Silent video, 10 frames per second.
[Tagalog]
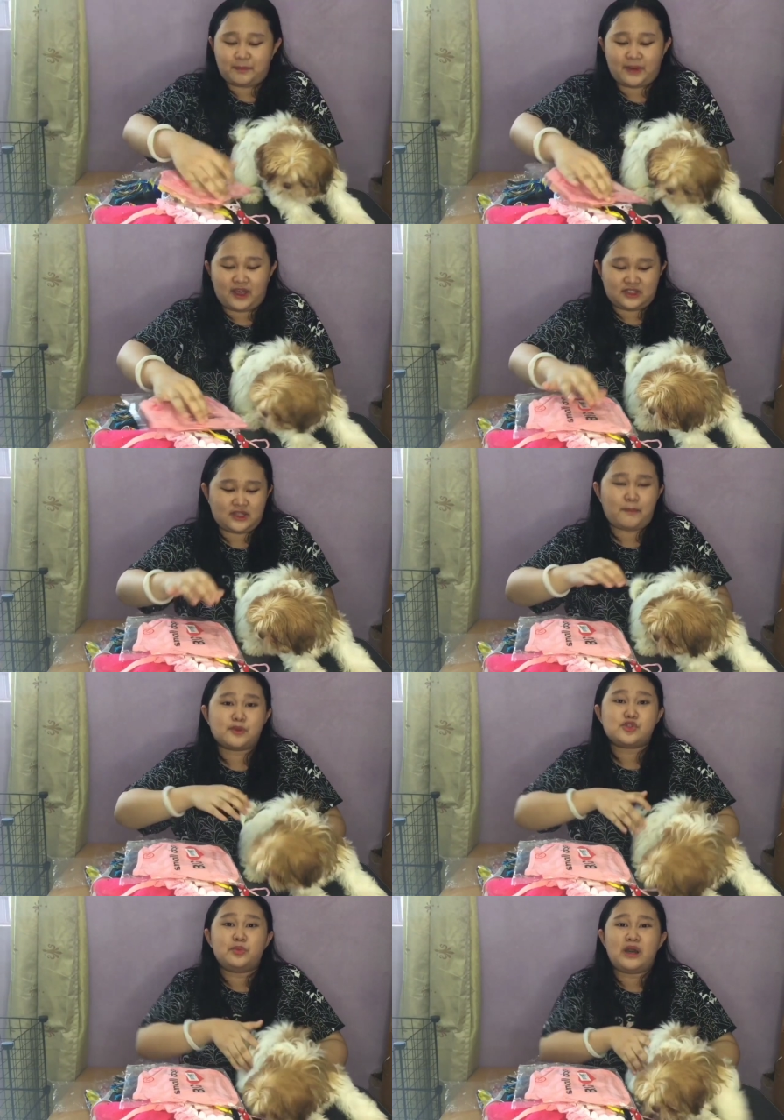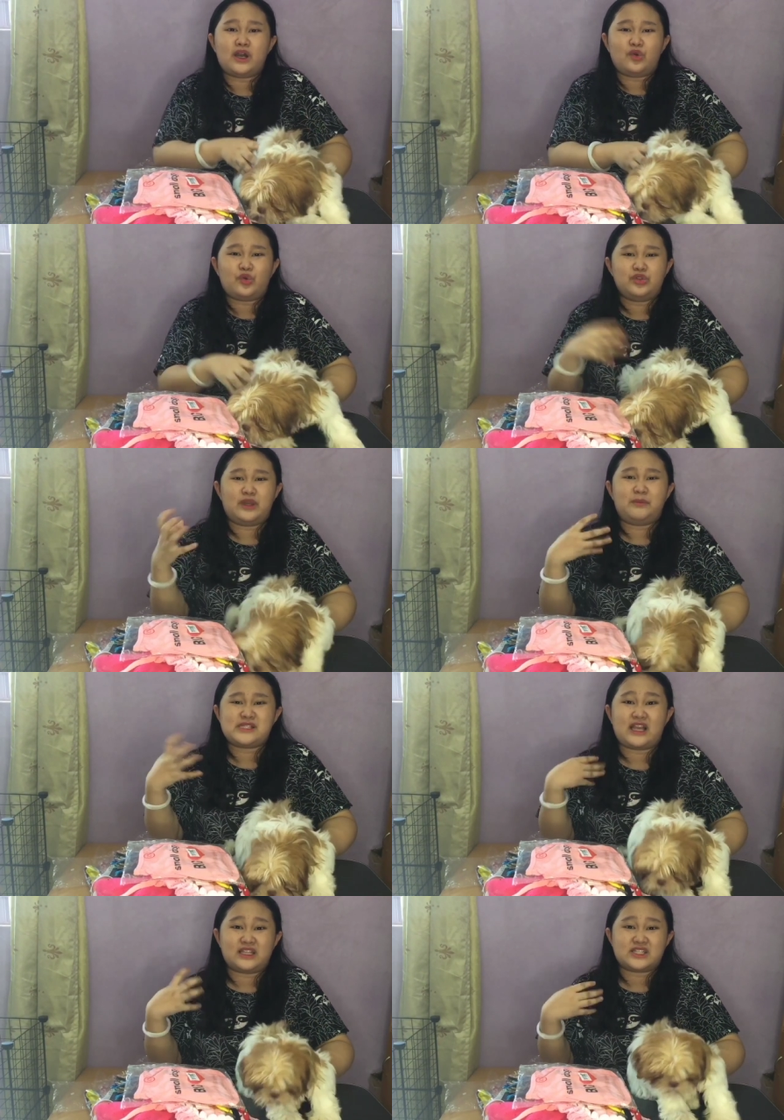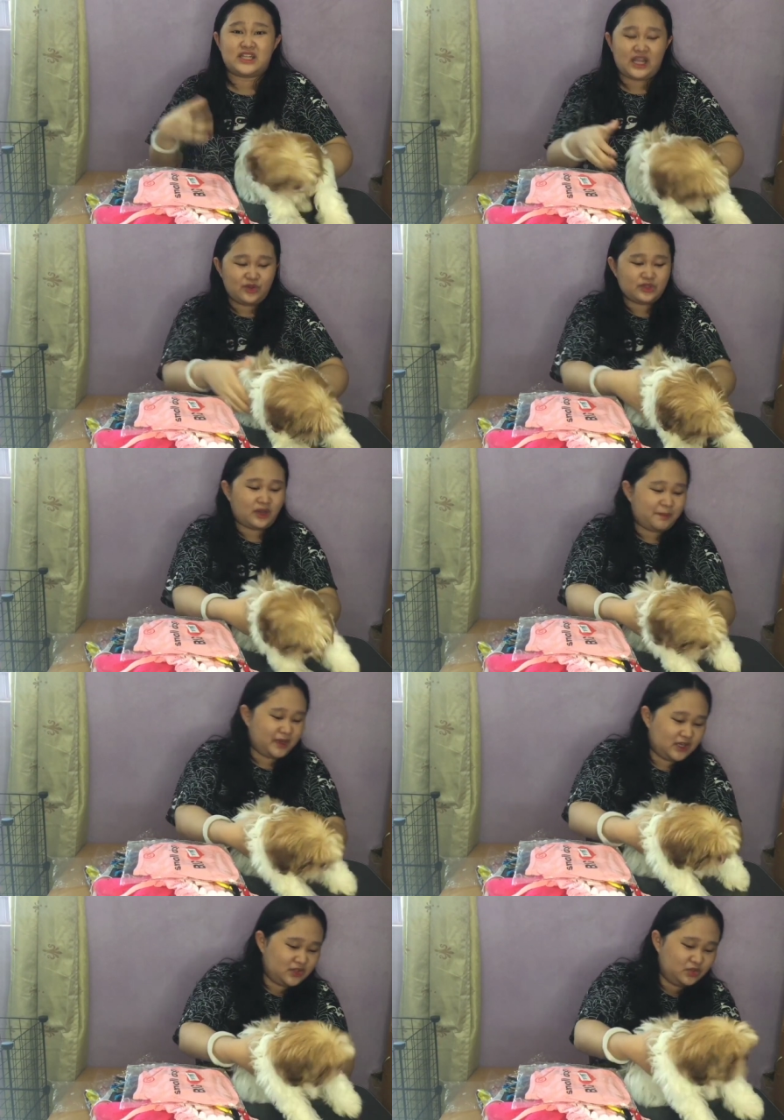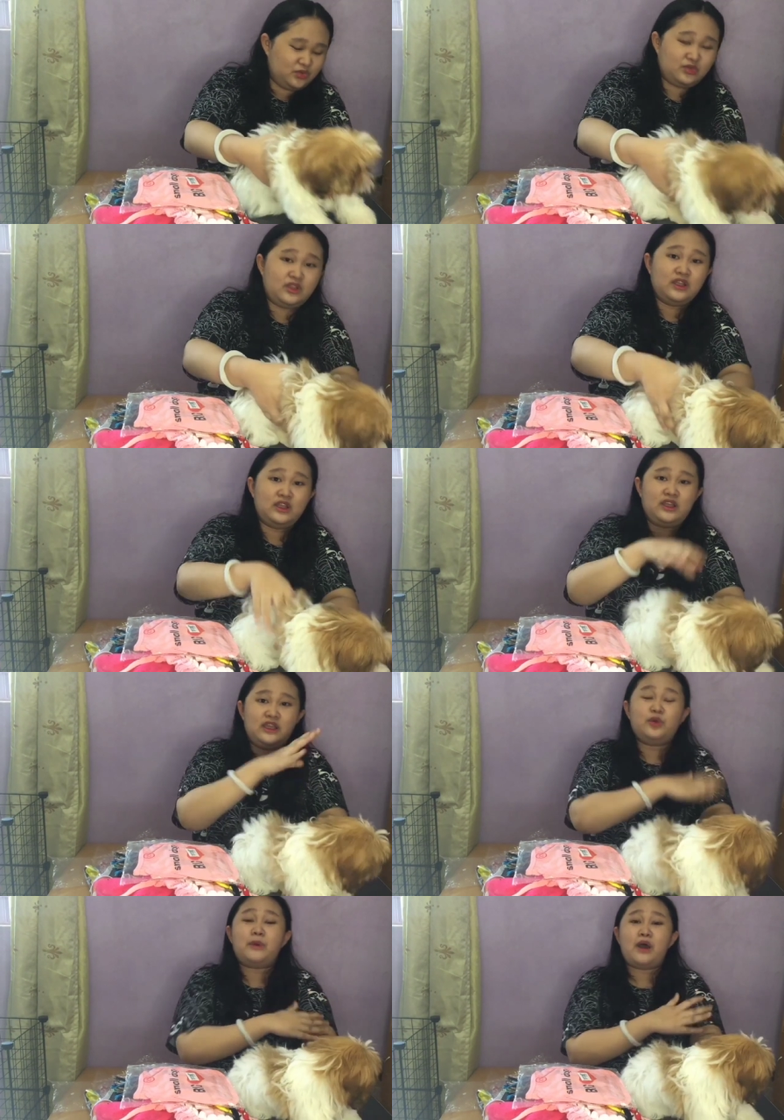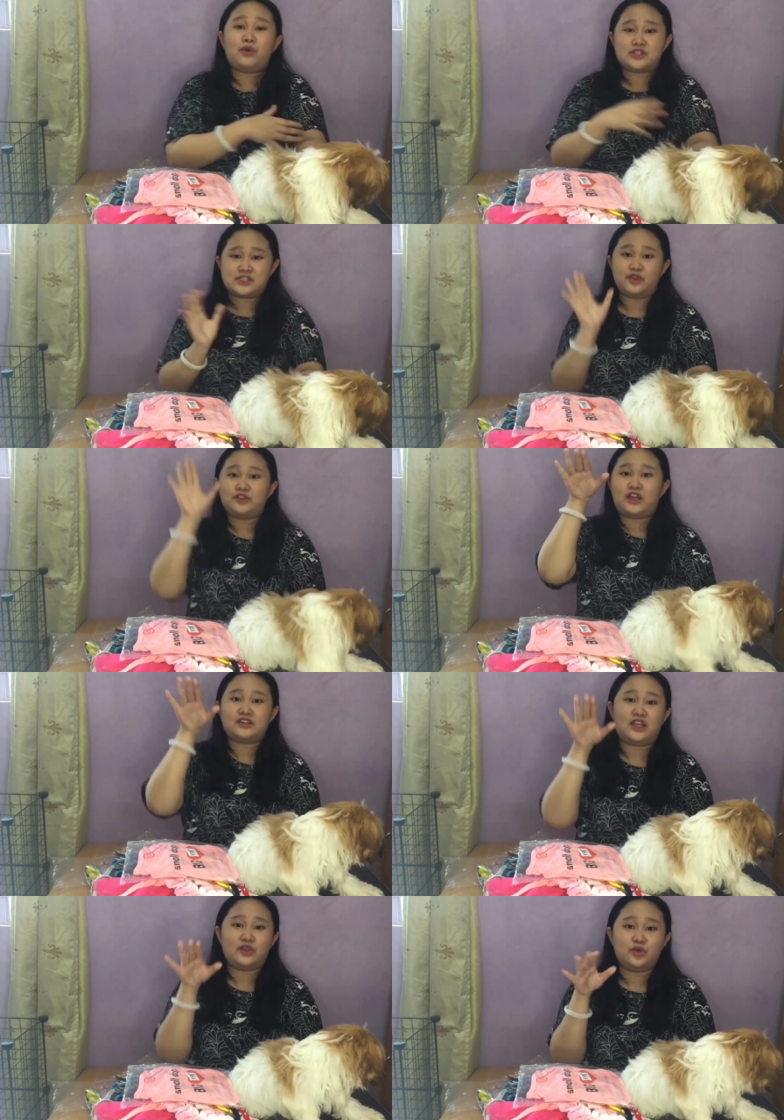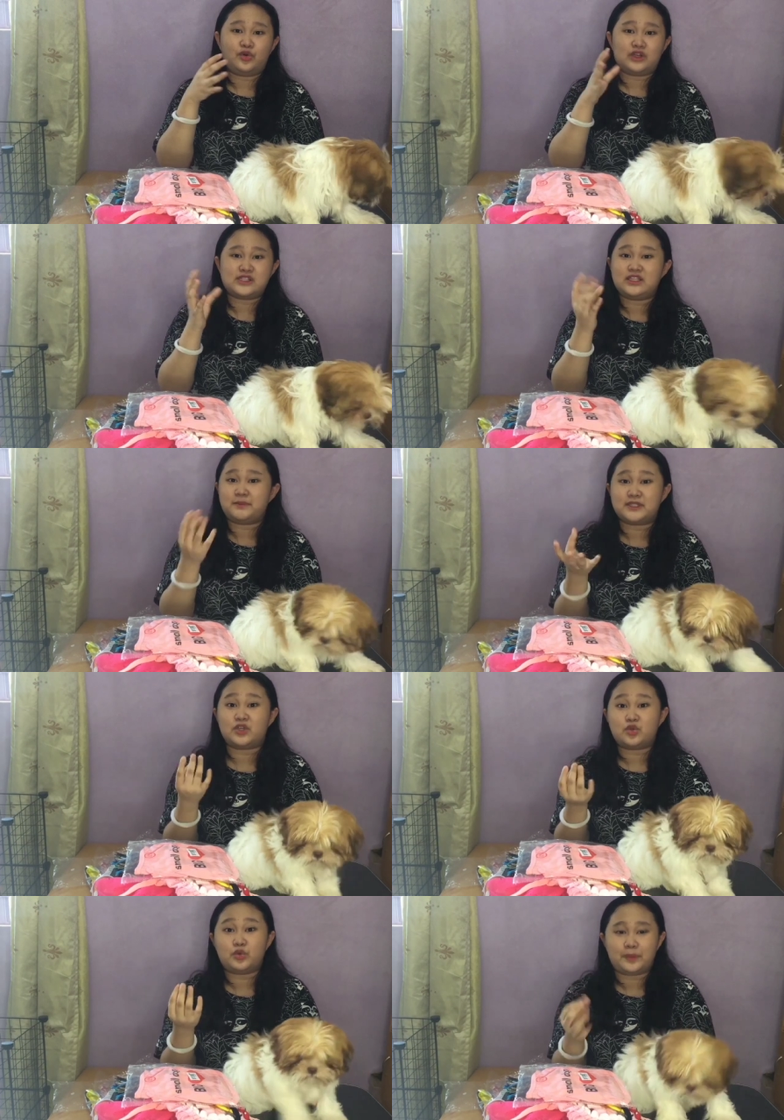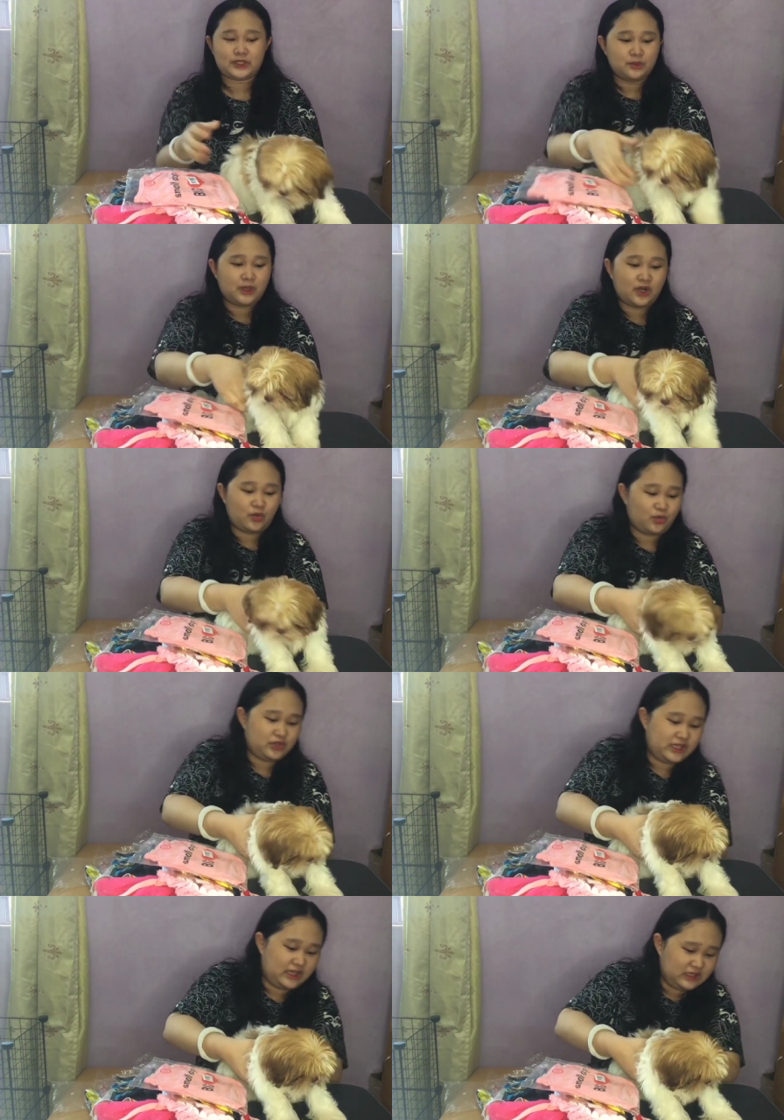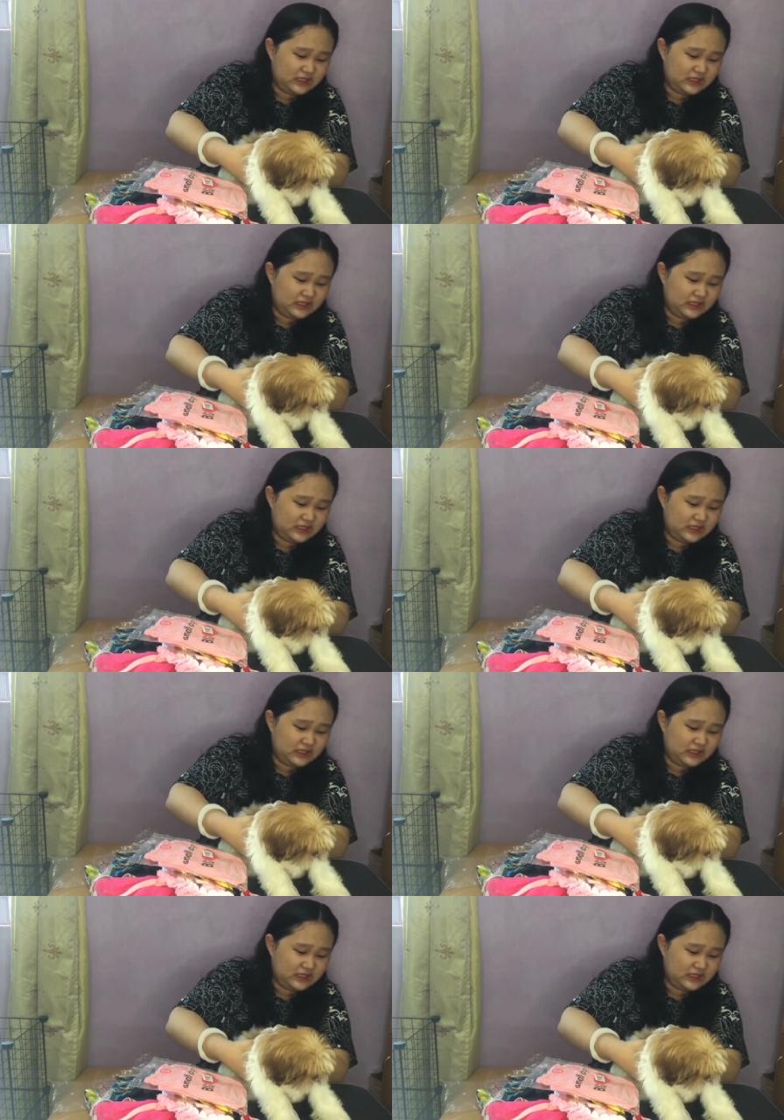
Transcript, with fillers: niya pa. Tapos yung mga kuko niya, masakit siya lalo na kapag ano, humawak siya sa'yo nakatayo kasi hindi pa nagugupit yung mga kuko niya.